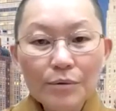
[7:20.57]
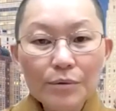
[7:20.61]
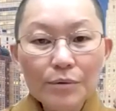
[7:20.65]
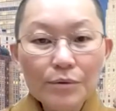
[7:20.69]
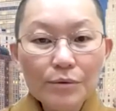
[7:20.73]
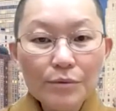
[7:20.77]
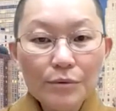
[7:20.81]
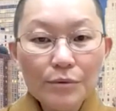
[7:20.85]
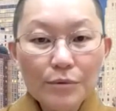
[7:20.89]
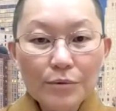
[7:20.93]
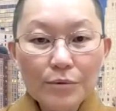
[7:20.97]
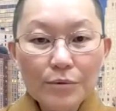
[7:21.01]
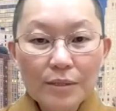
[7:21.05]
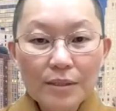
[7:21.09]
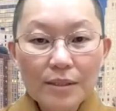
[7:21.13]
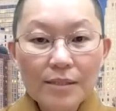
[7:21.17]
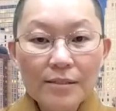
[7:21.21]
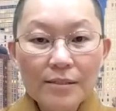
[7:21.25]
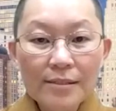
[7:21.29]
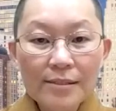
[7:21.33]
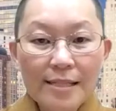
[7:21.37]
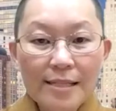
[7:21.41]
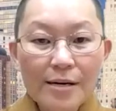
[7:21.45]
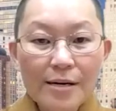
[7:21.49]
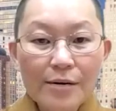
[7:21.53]
互
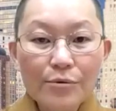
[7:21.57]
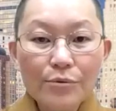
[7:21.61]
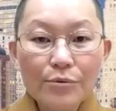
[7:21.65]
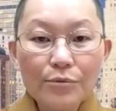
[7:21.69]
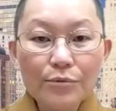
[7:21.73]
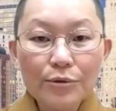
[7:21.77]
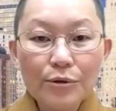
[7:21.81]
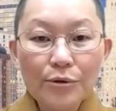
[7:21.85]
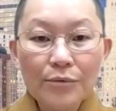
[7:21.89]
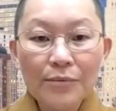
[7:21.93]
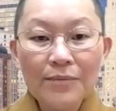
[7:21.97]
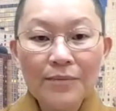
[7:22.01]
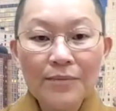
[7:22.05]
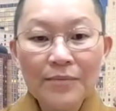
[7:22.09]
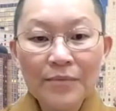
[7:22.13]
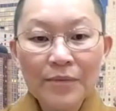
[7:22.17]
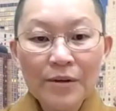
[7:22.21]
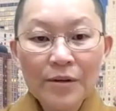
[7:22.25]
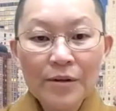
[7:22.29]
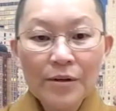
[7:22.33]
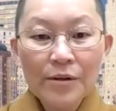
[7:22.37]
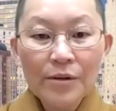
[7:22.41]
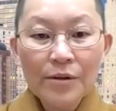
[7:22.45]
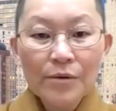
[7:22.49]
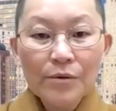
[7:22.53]
跟人家互动、
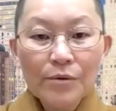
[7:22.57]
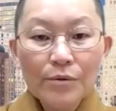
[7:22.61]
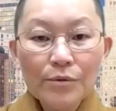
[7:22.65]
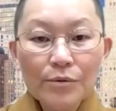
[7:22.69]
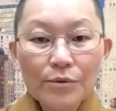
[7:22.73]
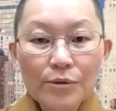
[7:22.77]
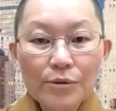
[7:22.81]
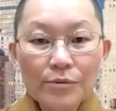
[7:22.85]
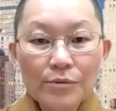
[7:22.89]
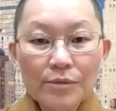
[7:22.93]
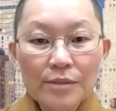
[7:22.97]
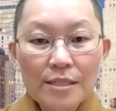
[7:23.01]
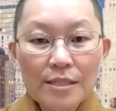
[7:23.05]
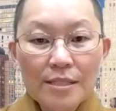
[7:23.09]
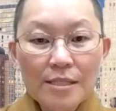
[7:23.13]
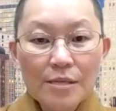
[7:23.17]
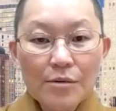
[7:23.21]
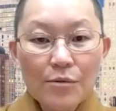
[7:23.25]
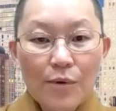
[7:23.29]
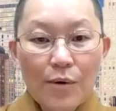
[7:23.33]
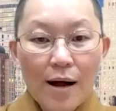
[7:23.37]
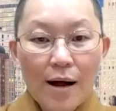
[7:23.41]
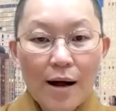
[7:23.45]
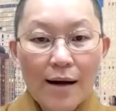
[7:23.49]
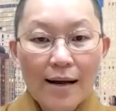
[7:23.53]
互动这
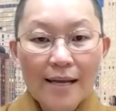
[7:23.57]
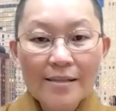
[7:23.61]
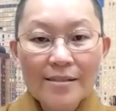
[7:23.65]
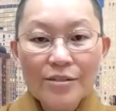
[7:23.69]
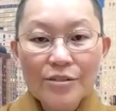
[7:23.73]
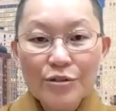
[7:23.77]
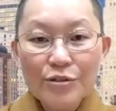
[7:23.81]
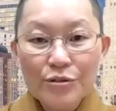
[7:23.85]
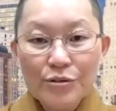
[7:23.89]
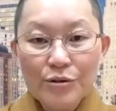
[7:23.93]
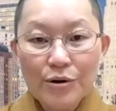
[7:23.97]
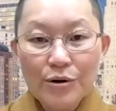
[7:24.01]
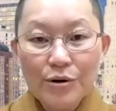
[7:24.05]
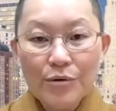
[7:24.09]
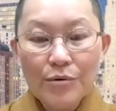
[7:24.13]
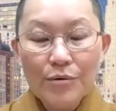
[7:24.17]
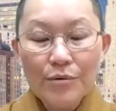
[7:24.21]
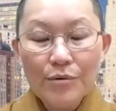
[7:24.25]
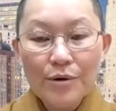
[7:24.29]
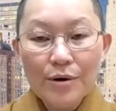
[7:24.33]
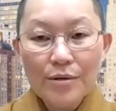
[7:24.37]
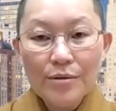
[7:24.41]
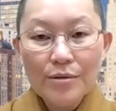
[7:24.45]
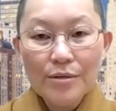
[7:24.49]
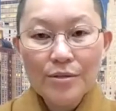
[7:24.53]
些往来的时
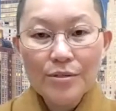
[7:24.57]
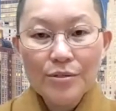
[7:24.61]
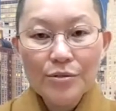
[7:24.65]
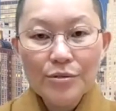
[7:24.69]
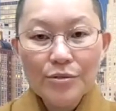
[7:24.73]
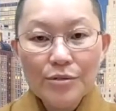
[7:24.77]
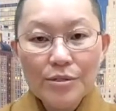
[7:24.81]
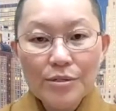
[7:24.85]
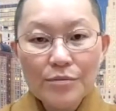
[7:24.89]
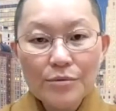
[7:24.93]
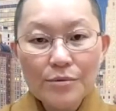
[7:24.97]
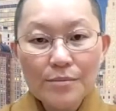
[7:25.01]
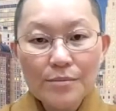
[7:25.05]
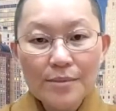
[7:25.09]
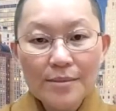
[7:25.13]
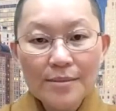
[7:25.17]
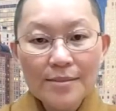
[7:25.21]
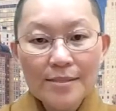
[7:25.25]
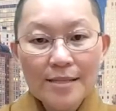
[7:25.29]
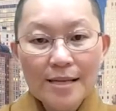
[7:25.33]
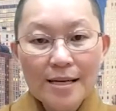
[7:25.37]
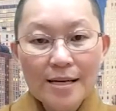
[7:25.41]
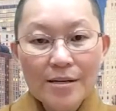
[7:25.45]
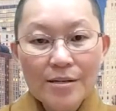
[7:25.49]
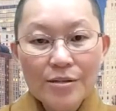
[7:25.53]
候，也就是我
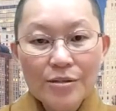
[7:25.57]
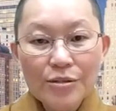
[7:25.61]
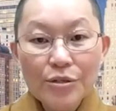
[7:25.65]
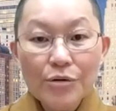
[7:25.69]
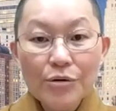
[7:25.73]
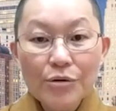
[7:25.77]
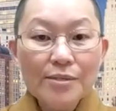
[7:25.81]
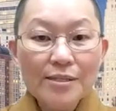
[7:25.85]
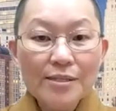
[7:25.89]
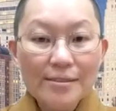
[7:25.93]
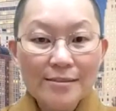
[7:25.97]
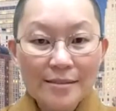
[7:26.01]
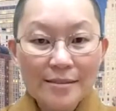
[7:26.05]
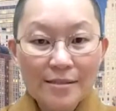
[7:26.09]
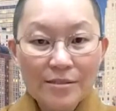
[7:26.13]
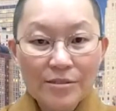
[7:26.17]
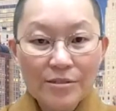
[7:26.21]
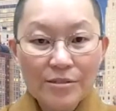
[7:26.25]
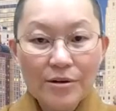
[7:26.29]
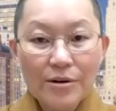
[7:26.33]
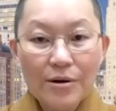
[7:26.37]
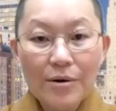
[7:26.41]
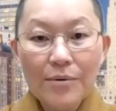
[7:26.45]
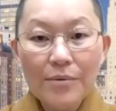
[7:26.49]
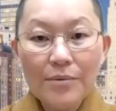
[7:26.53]
们在修行的
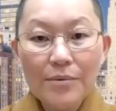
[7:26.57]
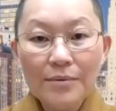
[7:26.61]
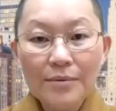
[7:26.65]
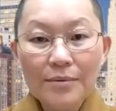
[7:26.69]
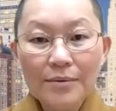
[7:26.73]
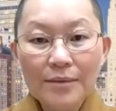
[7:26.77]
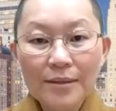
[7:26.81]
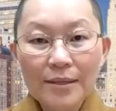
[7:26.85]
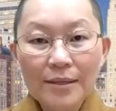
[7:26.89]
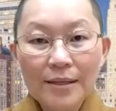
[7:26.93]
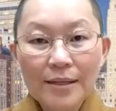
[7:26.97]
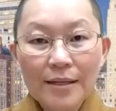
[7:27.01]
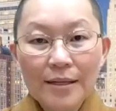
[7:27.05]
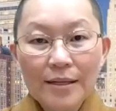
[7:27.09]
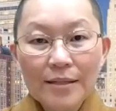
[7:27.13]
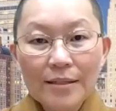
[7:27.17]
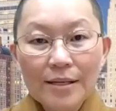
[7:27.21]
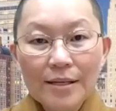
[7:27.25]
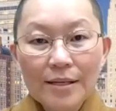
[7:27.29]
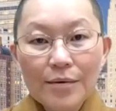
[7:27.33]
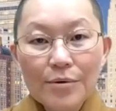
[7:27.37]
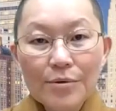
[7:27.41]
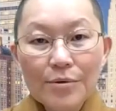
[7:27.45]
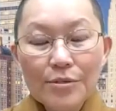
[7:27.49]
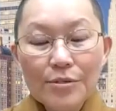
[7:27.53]
时候，
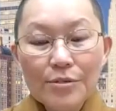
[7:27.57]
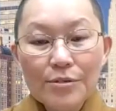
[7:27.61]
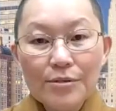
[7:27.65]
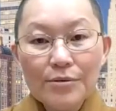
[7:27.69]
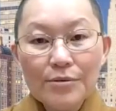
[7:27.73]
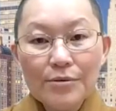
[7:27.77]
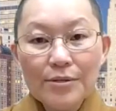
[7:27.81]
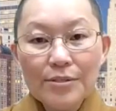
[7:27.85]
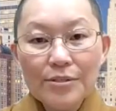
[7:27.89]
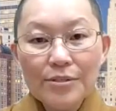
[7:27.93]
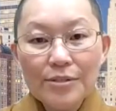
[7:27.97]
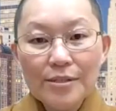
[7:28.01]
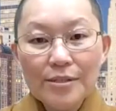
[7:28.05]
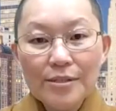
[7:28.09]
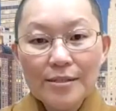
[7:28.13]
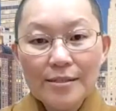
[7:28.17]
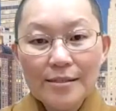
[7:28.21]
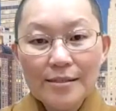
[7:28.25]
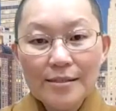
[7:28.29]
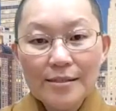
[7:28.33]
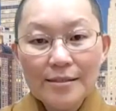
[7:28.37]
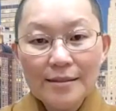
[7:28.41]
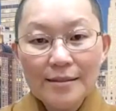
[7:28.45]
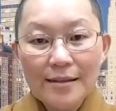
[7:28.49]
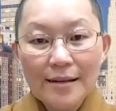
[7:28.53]
那或许会觉
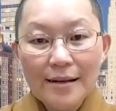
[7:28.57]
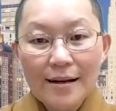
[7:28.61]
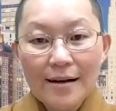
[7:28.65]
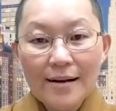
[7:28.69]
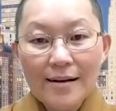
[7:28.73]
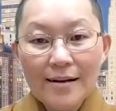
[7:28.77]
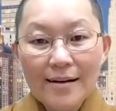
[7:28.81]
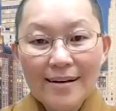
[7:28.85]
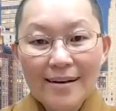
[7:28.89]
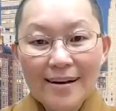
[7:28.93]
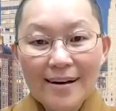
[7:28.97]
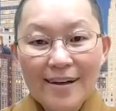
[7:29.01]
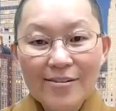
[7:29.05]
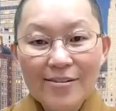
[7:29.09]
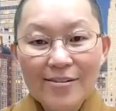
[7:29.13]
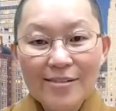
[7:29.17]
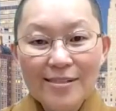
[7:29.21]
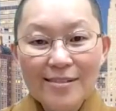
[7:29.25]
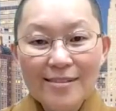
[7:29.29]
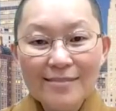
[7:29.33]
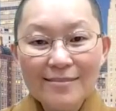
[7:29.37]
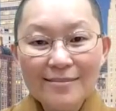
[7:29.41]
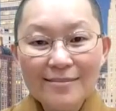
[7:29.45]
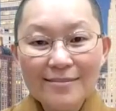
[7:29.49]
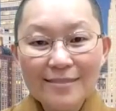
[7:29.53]
得啊，好
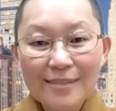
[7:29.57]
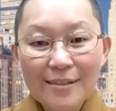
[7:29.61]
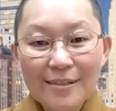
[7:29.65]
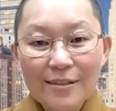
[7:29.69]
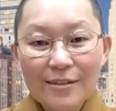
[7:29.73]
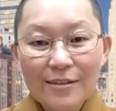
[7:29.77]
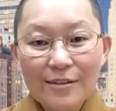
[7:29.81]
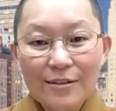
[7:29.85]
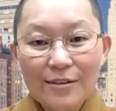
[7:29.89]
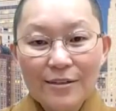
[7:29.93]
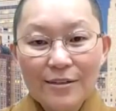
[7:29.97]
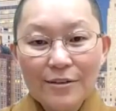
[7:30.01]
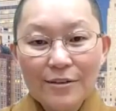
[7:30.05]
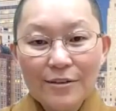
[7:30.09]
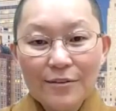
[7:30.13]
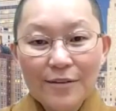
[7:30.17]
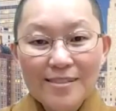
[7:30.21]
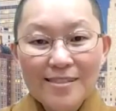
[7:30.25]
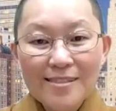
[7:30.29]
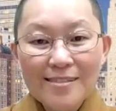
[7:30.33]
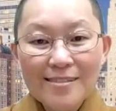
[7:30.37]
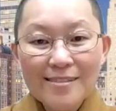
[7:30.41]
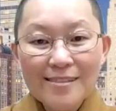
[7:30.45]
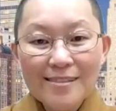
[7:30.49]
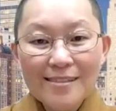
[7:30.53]
像
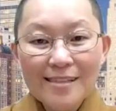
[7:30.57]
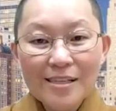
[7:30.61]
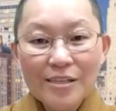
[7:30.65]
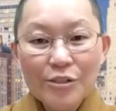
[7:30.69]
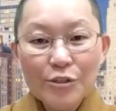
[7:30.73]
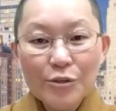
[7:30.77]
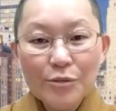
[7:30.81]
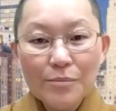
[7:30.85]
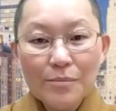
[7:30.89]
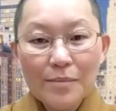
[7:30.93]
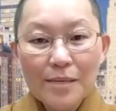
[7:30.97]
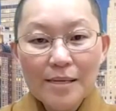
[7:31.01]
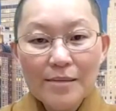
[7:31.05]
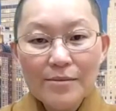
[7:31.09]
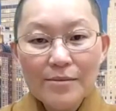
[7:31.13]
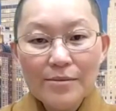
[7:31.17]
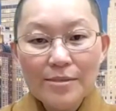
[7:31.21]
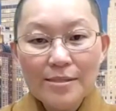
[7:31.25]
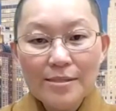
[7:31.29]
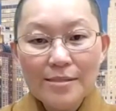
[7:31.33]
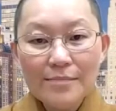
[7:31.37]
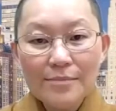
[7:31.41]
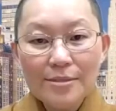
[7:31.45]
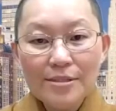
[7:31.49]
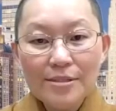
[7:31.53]
法师应该都没
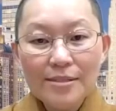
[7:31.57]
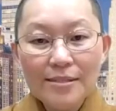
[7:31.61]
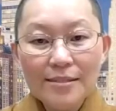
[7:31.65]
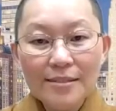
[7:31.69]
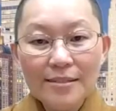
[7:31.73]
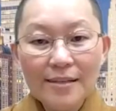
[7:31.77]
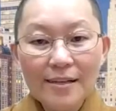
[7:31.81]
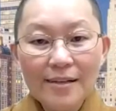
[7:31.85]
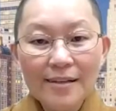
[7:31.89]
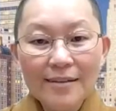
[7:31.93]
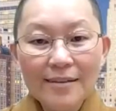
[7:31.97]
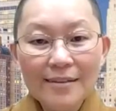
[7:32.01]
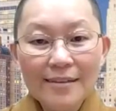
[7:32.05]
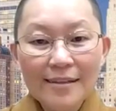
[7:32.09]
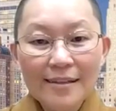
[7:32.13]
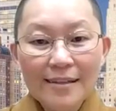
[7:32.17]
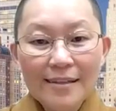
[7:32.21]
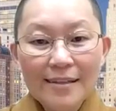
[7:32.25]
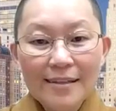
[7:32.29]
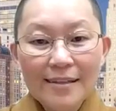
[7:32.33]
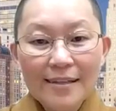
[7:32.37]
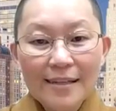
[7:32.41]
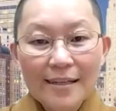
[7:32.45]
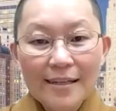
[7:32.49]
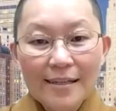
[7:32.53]
有什么哦
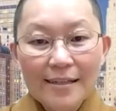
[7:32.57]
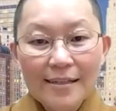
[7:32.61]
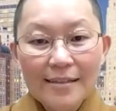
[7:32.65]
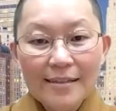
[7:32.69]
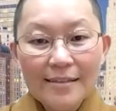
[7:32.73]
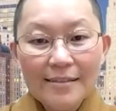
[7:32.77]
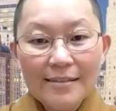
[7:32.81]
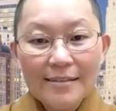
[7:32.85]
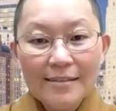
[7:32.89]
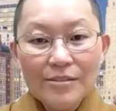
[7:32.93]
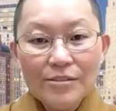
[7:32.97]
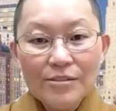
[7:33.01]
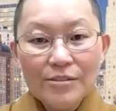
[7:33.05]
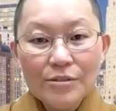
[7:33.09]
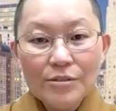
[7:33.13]
啊，